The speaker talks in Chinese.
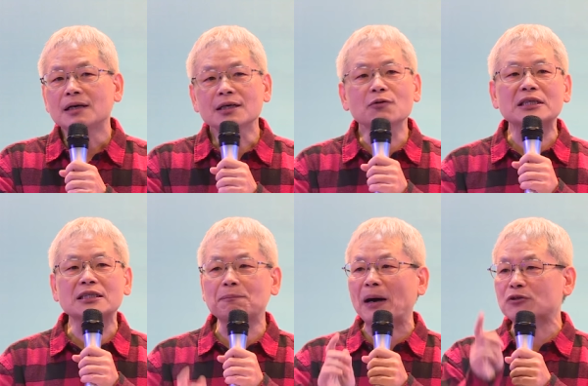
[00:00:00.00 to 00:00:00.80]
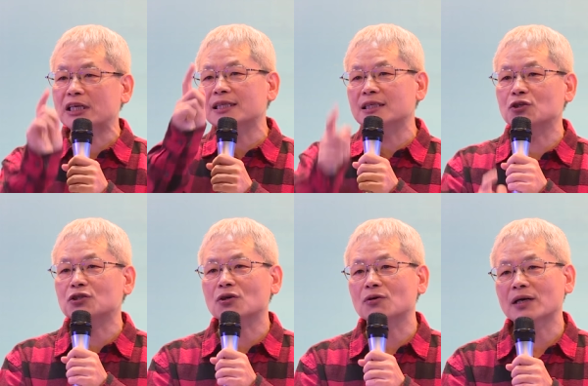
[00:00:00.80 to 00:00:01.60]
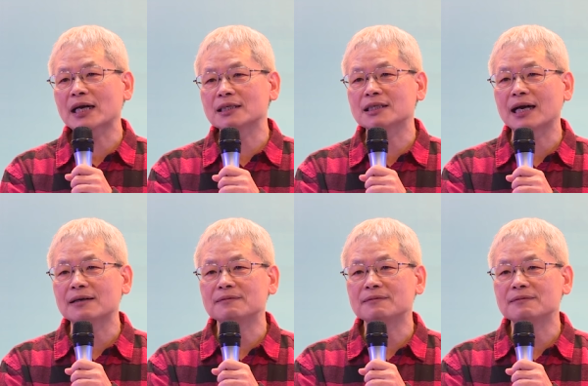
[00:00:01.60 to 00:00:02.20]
认为是保健的举手，我看一下；